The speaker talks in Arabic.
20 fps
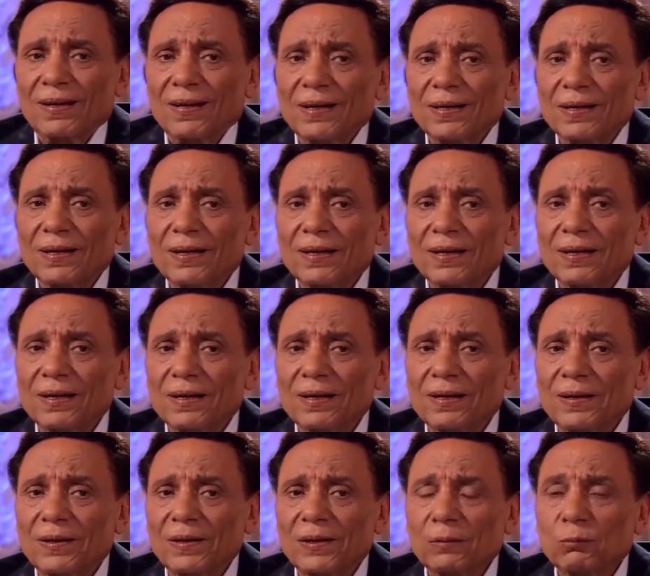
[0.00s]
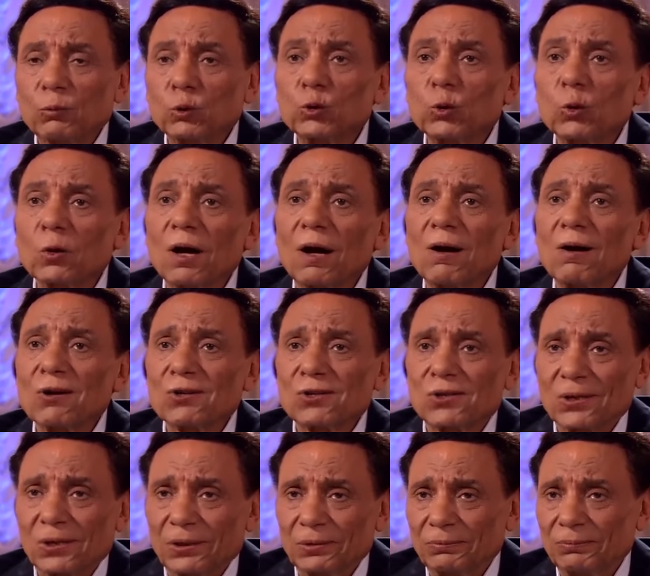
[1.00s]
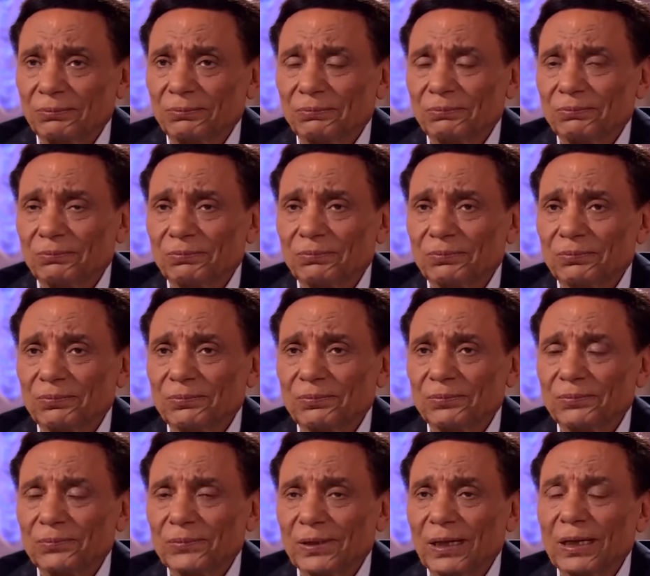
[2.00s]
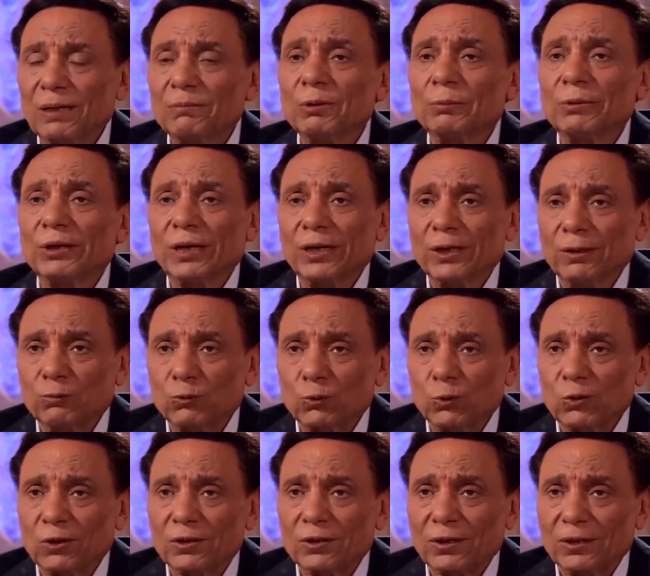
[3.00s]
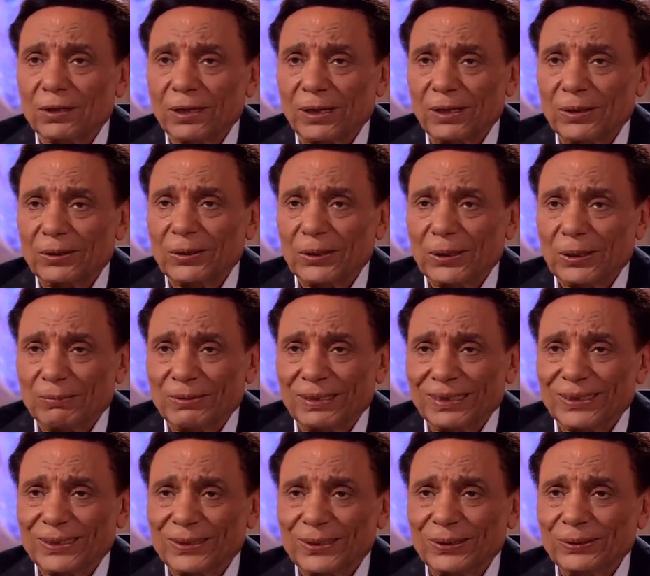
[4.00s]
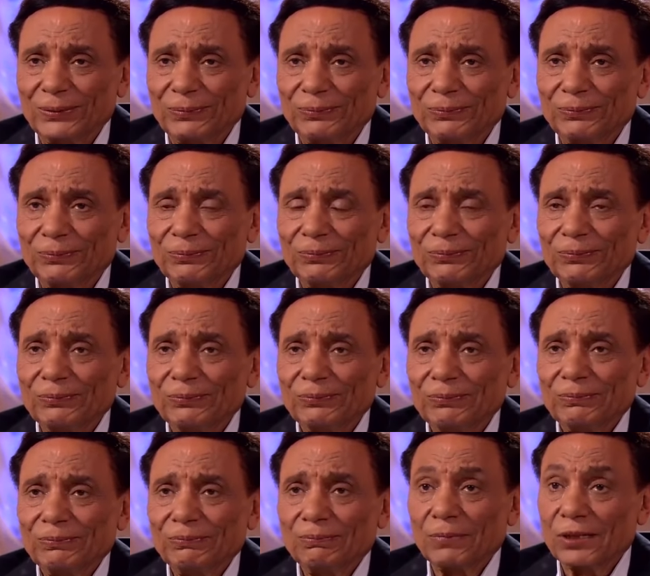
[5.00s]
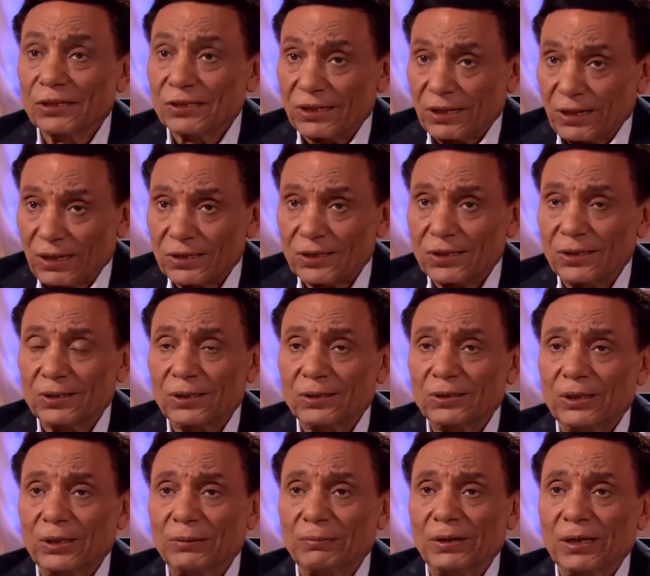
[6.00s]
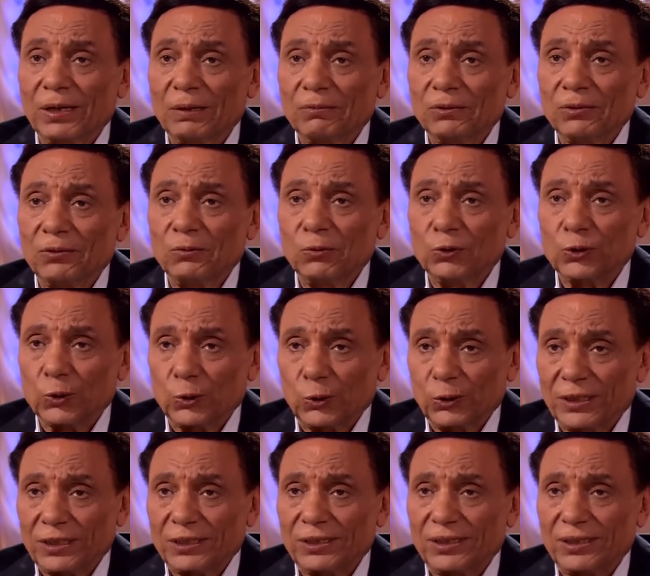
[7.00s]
هي بطوله خاصه اهم من اي بطوله انت دخلتها قبل كده بس عايزه تدريب جامد وشغل